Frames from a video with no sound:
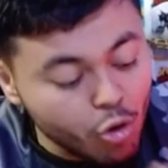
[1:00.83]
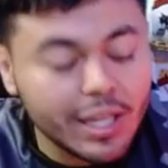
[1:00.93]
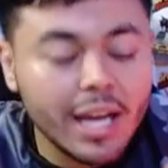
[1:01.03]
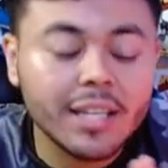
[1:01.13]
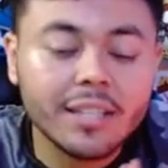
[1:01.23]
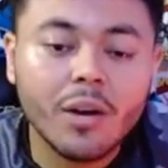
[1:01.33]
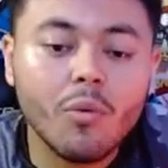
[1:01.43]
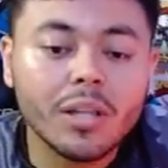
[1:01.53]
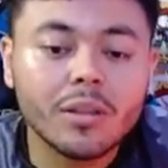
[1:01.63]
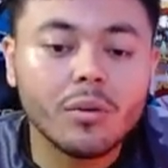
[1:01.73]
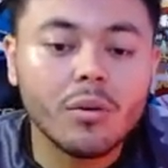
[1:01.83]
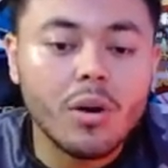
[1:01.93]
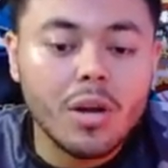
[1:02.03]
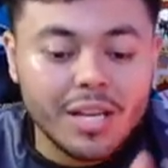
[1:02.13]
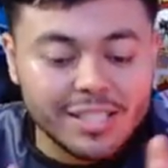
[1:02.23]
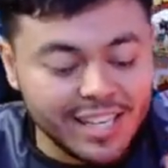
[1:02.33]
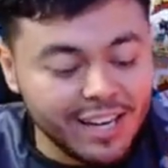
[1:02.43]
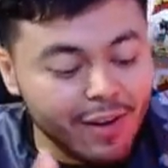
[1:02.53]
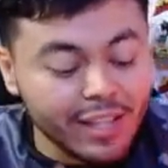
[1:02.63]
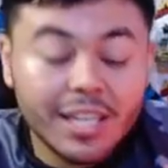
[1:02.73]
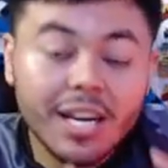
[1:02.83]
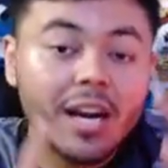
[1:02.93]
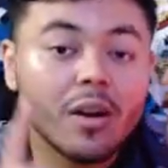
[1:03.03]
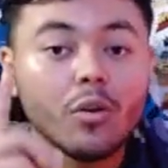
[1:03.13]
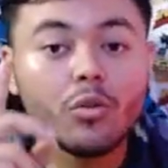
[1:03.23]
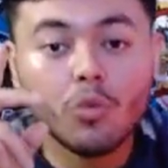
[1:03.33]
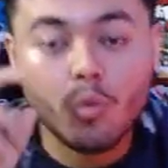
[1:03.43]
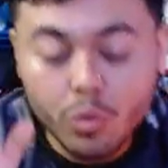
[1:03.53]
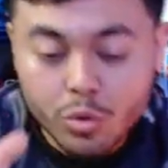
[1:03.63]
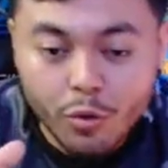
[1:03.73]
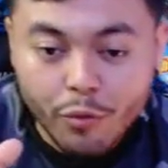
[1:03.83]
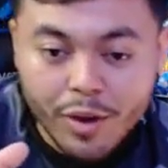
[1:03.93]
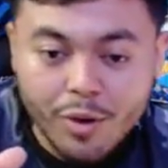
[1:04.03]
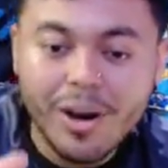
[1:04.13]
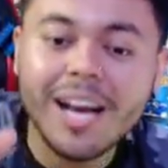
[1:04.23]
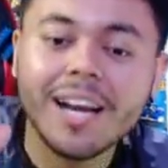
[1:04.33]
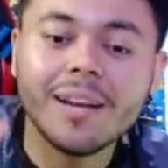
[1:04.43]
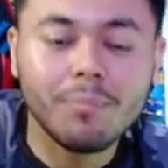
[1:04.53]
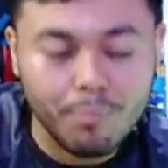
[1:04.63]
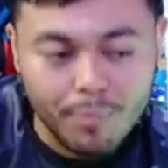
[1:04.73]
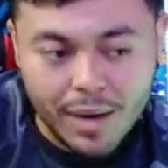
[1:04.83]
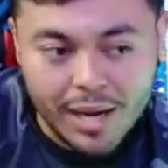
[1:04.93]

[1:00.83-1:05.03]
la jornada 34, se le va a entregar un trofeo al,